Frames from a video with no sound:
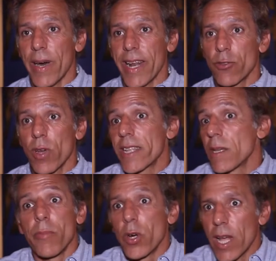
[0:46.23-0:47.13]
para toda la
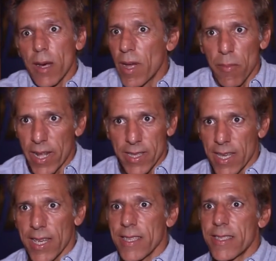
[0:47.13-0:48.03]
temporada
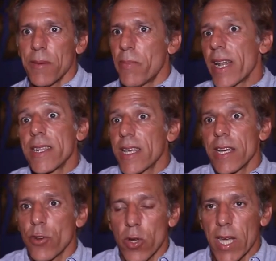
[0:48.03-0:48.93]
marplatense, para el
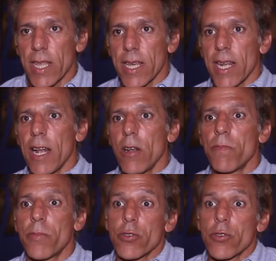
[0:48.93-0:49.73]
teatro en general,